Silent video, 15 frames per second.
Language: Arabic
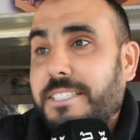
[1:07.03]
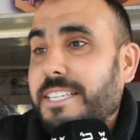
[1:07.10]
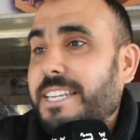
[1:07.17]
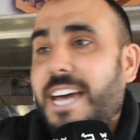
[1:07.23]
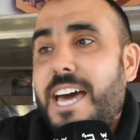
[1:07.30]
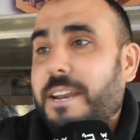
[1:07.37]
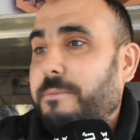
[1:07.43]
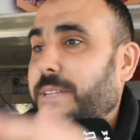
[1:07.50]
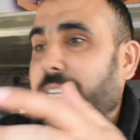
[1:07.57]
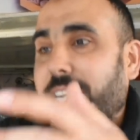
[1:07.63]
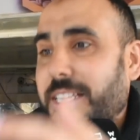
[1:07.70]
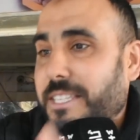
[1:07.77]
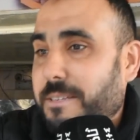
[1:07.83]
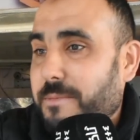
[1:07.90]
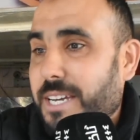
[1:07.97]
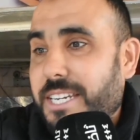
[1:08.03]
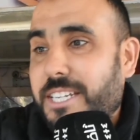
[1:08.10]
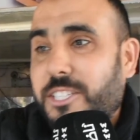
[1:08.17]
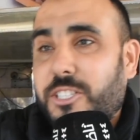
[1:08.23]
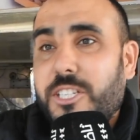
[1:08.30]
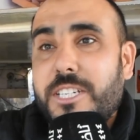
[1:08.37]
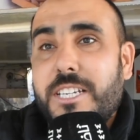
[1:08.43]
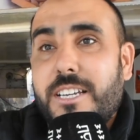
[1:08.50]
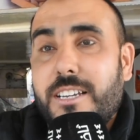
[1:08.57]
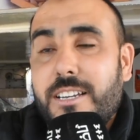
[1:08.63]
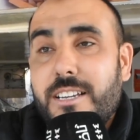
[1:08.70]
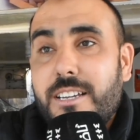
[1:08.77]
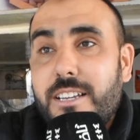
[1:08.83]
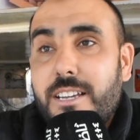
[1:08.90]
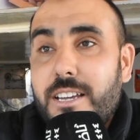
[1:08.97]
زي نهار بدا نخدم يعني نمشي
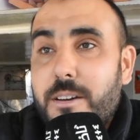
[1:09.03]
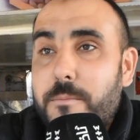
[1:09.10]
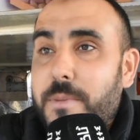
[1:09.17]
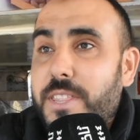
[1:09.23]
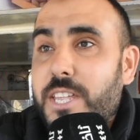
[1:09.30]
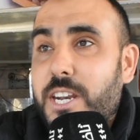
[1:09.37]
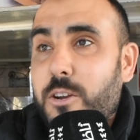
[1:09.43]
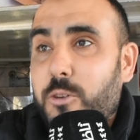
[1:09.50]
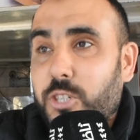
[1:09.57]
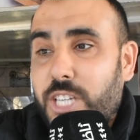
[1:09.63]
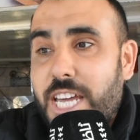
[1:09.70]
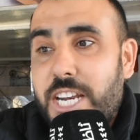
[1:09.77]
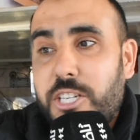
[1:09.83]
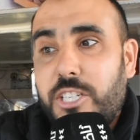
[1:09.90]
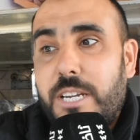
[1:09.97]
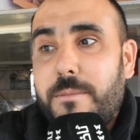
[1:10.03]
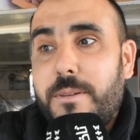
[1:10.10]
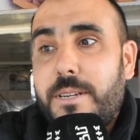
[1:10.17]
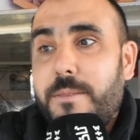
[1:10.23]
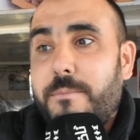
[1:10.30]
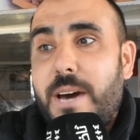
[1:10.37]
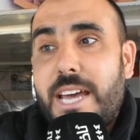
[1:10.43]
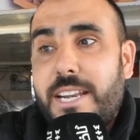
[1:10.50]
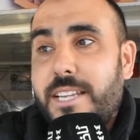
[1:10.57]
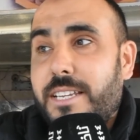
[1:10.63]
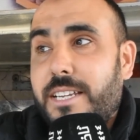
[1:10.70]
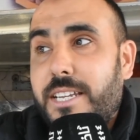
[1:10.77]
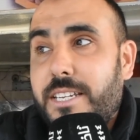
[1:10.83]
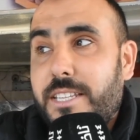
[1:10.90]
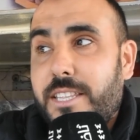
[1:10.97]
مثلا خو شهر شعبان ما
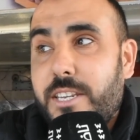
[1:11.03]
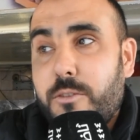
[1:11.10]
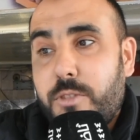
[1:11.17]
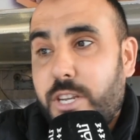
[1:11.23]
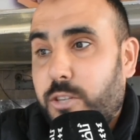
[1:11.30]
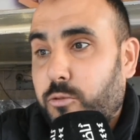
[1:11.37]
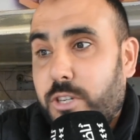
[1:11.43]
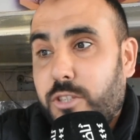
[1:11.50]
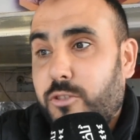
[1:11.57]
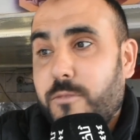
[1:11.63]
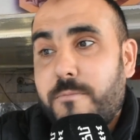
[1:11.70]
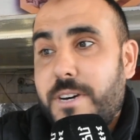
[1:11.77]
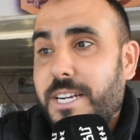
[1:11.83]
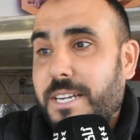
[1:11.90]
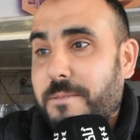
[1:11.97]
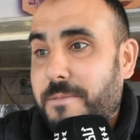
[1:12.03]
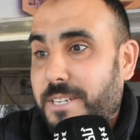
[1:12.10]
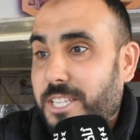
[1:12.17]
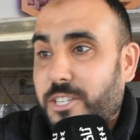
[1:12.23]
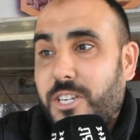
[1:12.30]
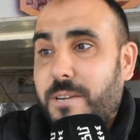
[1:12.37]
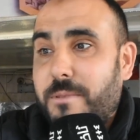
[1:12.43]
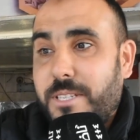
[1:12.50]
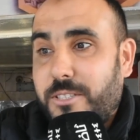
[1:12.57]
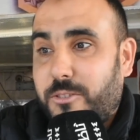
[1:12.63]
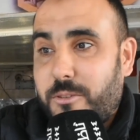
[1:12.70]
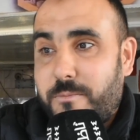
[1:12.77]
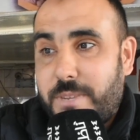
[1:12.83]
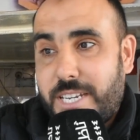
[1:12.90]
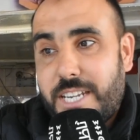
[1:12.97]
يعني ديني نوضن واحد زمان قبل دي شعبان
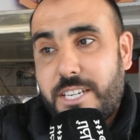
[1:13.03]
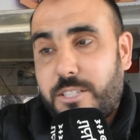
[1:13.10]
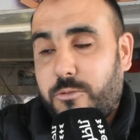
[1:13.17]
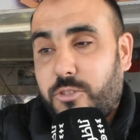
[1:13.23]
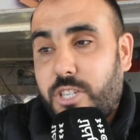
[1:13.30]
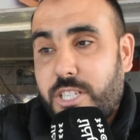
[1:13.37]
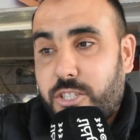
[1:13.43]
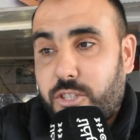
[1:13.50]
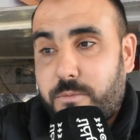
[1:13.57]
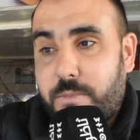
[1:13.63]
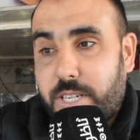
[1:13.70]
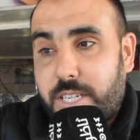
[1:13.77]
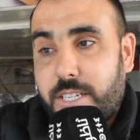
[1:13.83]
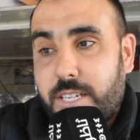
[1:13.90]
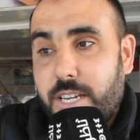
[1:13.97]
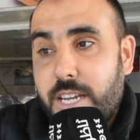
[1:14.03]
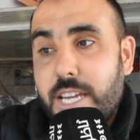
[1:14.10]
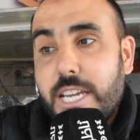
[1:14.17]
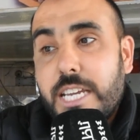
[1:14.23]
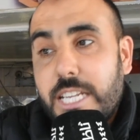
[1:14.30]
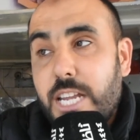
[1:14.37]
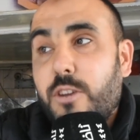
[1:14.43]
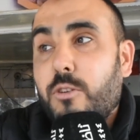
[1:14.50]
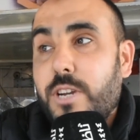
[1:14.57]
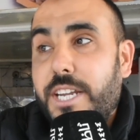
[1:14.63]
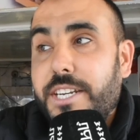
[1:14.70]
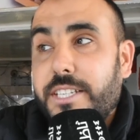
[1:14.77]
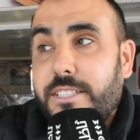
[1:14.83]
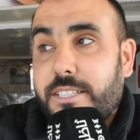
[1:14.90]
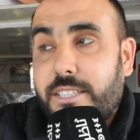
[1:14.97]
تزمان يعني سوجي الشبكيه الا الخو
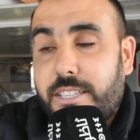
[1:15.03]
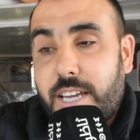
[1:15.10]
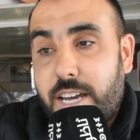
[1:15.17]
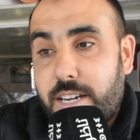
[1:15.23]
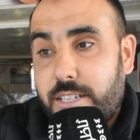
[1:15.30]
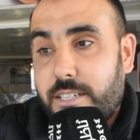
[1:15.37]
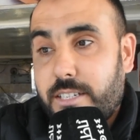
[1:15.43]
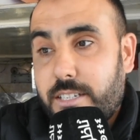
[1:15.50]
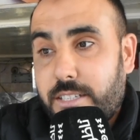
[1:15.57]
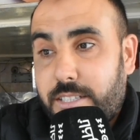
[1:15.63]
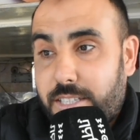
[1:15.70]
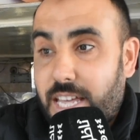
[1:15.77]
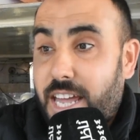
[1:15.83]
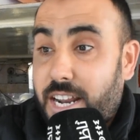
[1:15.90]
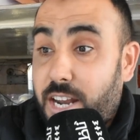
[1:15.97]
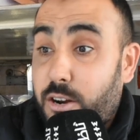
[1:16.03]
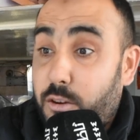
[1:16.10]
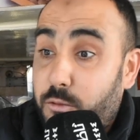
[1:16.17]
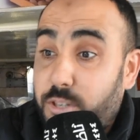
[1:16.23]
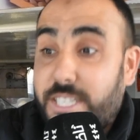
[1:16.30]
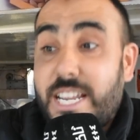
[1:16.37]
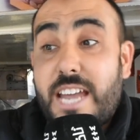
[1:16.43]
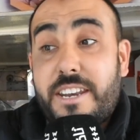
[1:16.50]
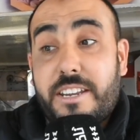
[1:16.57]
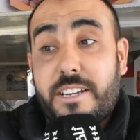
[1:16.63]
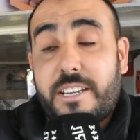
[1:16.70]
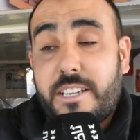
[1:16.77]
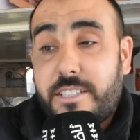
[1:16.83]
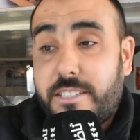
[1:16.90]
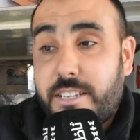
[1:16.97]
يعني تكتا تكثر خلق فوسنا عني
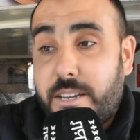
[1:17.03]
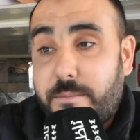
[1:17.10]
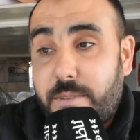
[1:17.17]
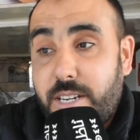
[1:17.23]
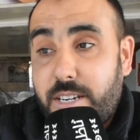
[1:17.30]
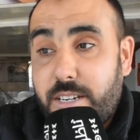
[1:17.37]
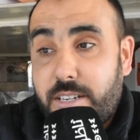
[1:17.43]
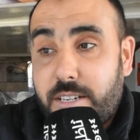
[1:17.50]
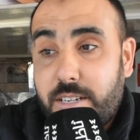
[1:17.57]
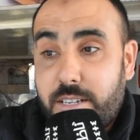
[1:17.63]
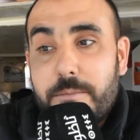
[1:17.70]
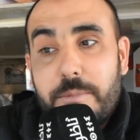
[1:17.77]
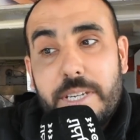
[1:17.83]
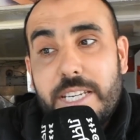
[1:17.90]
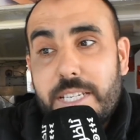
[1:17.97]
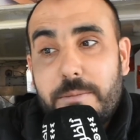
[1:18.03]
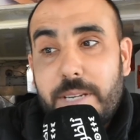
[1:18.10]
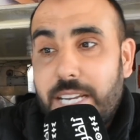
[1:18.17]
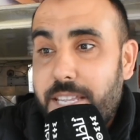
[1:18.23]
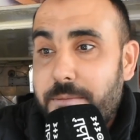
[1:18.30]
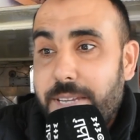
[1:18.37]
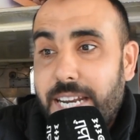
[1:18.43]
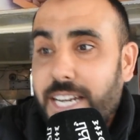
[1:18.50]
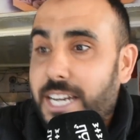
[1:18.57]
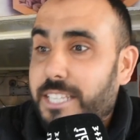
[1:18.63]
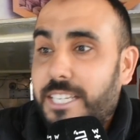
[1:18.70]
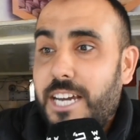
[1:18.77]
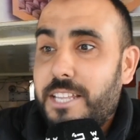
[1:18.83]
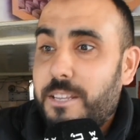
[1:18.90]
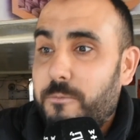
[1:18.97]
غير خداما بالنسبه للاثمنه
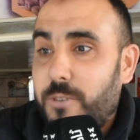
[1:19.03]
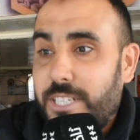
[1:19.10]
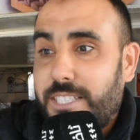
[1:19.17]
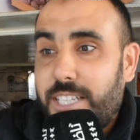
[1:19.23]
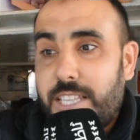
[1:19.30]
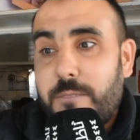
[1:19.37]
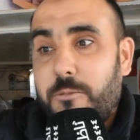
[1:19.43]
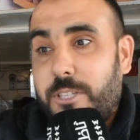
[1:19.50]
قيت عاد موظفه